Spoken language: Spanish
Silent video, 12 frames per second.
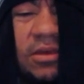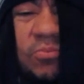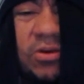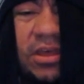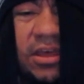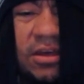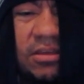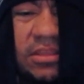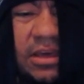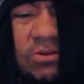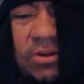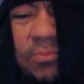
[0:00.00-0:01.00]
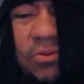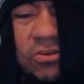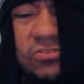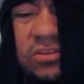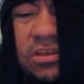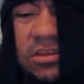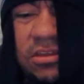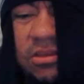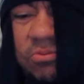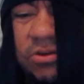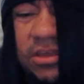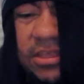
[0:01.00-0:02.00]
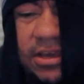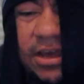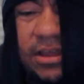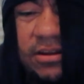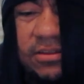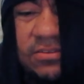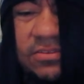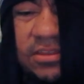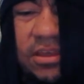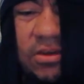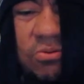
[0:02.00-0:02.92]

voy a dejar un unboxing y voy a dejar este,